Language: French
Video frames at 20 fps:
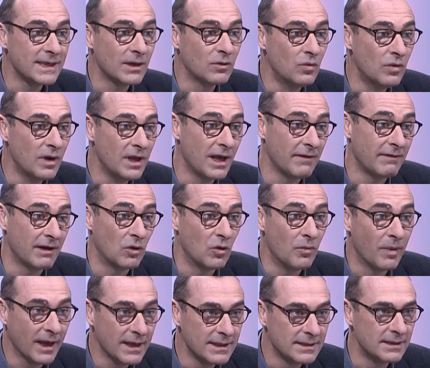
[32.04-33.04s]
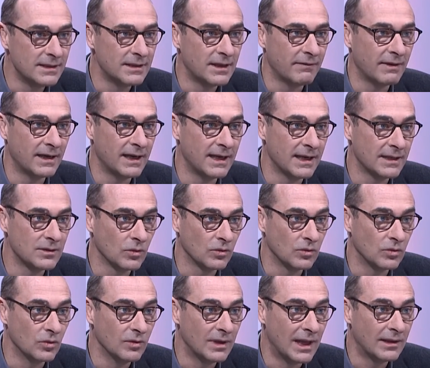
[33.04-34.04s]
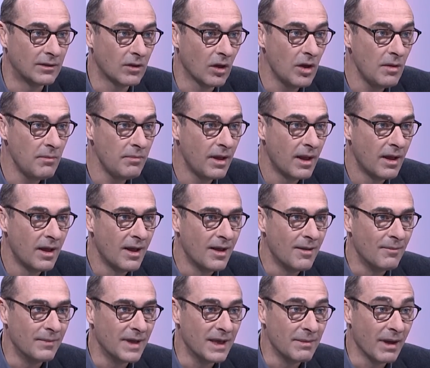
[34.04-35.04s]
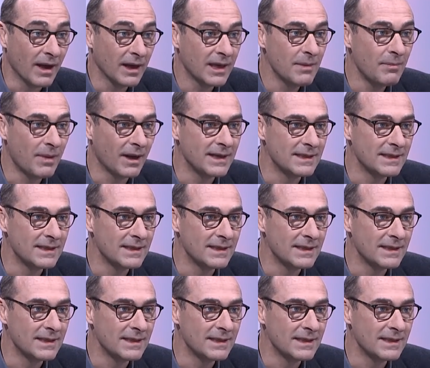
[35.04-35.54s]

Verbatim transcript: s'écouler avec le Brexit, avec l'élection de Donald Trump, est marquée par